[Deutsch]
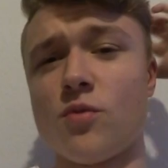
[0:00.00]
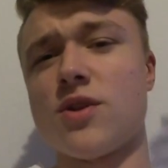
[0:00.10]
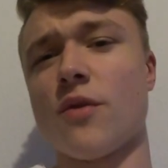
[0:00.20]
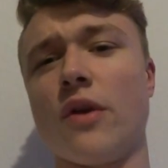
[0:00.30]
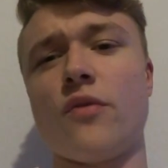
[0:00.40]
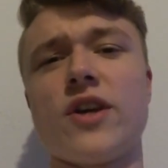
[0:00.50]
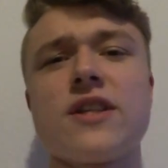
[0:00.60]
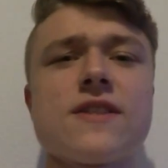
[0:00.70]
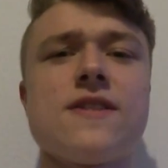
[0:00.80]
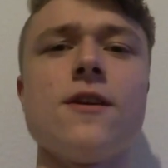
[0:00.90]
Würde mich auf jeden Fall
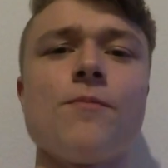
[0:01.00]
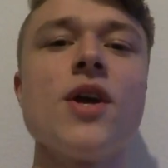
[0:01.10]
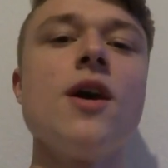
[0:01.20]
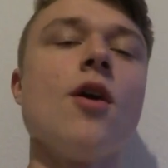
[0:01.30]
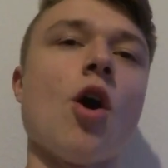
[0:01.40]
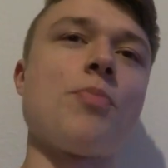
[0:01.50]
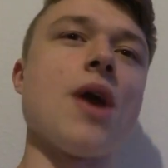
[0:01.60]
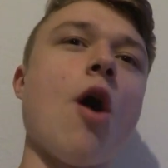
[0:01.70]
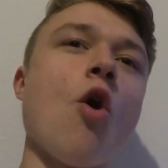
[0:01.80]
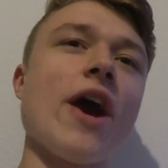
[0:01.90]
interessieren, ob
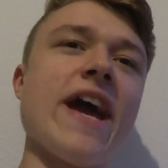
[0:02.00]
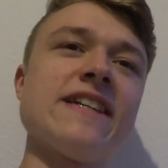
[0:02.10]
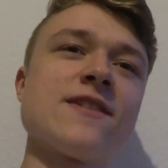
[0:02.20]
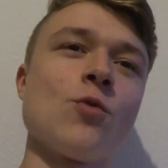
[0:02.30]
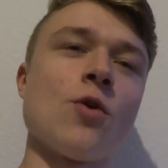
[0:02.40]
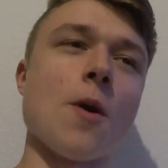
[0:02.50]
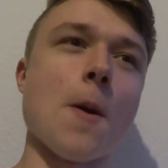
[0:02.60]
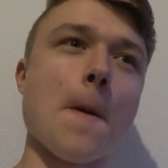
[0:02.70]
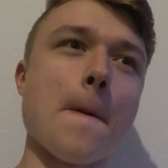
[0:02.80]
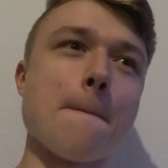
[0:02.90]
ihr auch eher so,
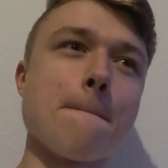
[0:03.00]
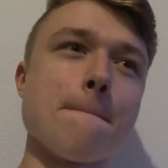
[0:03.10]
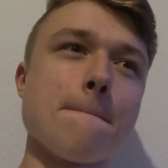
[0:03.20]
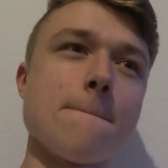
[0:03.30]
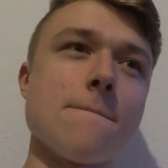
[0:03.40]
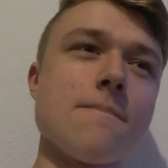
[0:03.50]
ähm,